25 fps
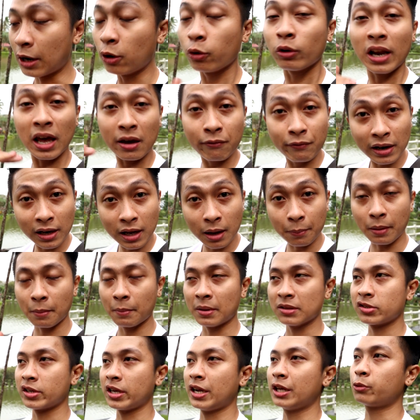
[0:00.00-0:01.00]
Anong level ka pa
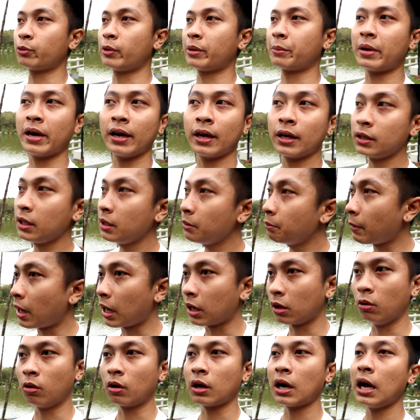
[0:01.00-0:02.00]
man sa network marketing,
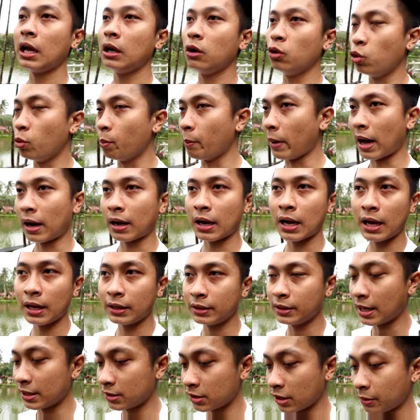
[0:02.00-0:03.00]
bago ka, luma
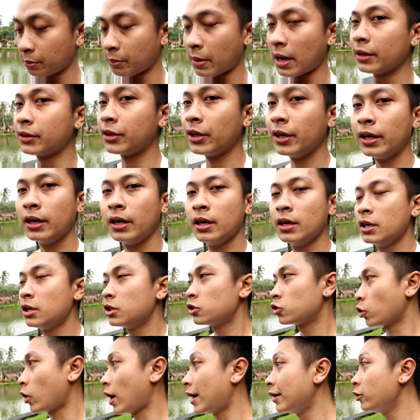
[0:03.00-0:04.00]
ka, doesn't matter.
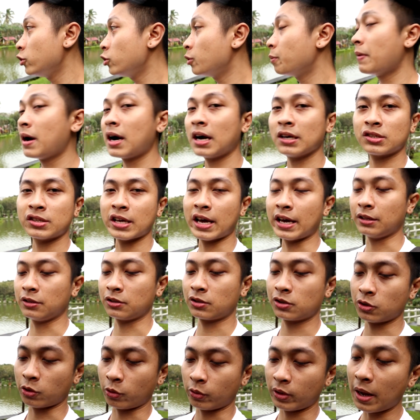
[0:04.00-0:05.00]
So, ano yung mga
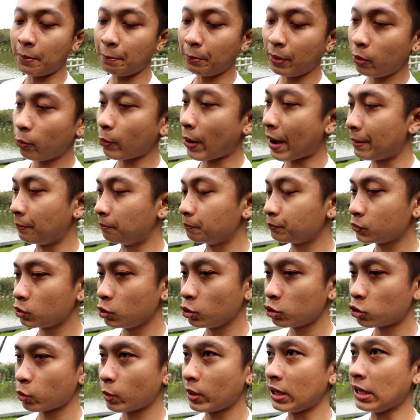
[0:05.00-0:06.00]
signs? So, number one,
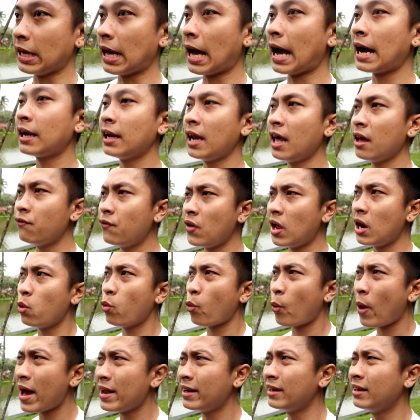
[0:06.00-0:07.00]
usually, ang level
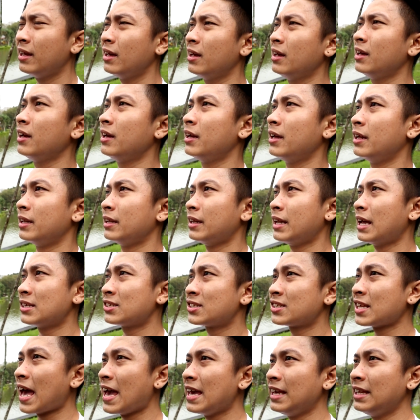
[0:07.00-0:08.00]
one na
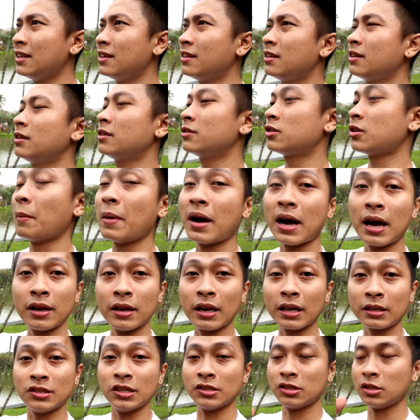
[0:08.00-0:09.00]
sign sa
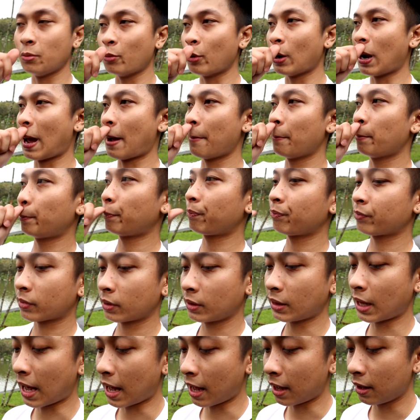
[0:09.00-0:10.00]
mga nagsisimula
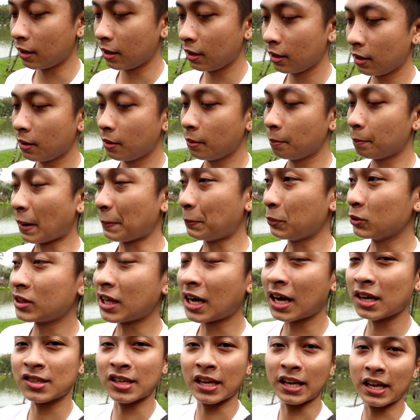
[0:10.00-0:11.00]
na
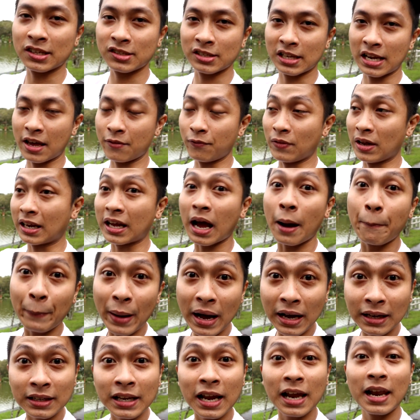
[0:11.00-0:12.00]
papunta ka sa next level,
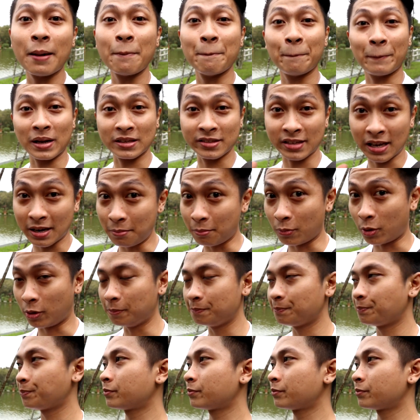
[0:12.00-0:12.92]
kapag nalampasan mo,